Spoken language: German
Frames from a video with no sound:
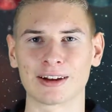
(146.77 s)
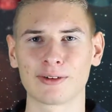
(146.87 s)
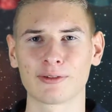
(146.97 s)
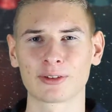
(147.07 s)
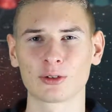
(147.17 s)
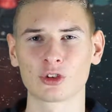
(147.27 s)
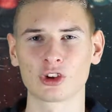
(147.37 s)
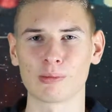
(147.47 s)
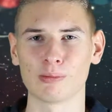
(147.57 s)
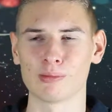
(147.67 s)
Danke fürs
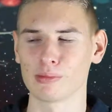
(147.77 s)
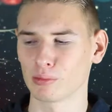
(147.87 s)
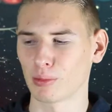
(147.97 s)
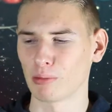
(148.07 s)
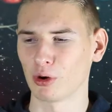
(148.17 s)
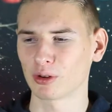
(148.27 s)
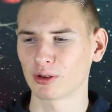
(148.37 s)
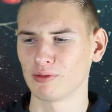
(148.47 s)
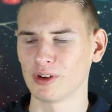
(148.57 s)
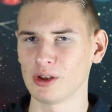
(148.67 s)
Zuschauen beim
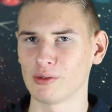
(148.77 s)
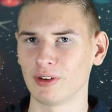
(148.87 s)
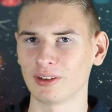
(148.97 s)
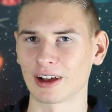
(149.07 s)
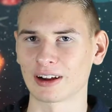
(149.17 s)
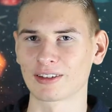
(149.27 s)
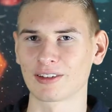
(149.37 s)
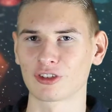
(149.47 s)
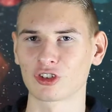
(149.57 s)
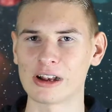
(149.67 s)
heutigen Video. Wie gesagt,
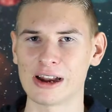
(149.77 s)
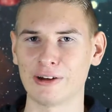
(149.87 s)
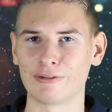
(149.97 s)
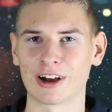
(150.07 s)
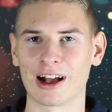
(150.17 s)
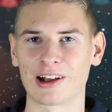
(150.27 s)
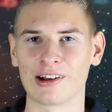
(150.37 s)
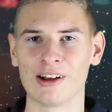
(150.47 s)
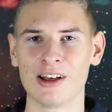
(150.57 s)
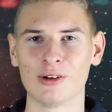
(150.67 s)
stell deine
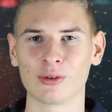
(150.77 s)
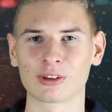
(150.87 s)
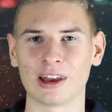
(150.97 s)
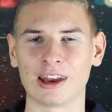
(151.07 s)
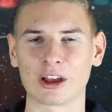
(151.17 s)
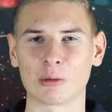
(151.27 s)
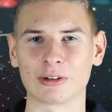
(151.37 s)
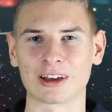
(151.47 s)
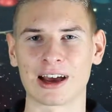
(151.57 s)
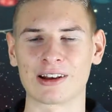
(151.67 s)
Frage unten in den
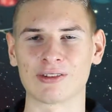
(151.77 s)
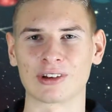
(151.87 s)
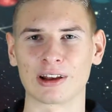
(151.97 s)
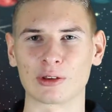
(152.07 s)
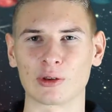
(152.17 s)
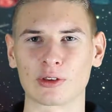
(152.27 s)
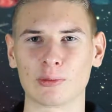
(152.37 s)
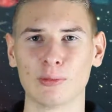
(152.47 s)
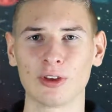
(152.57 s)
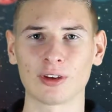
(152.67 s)
Kommentaren und
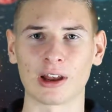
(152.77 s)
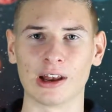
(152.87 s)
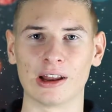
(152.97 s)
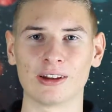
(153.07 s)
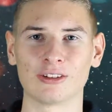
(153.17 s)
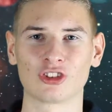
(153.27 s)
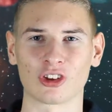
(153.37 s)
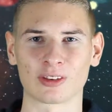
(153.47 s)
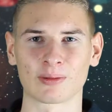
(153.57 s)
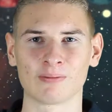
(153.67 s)
ansonsten bis dann.
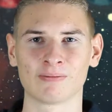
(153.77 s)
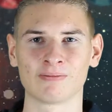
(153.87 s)
Tschüss.